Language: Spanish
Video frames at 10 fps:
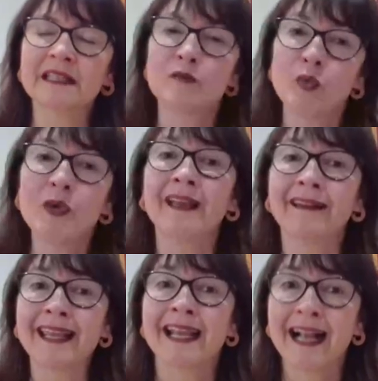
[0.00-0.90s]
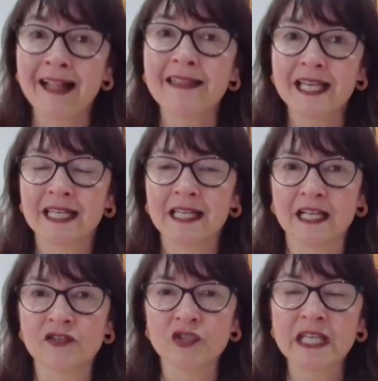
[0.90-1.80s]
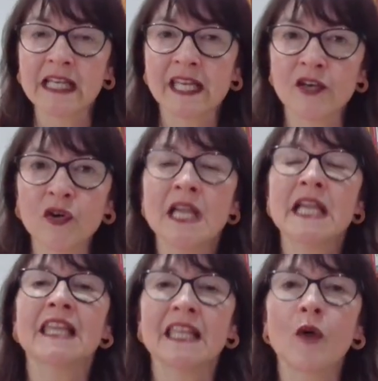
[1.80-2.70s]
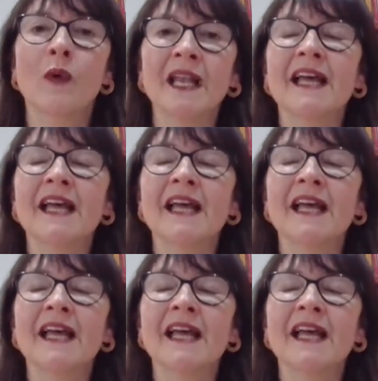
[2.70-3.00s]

que están muy arraigadas en el caso chileno y de las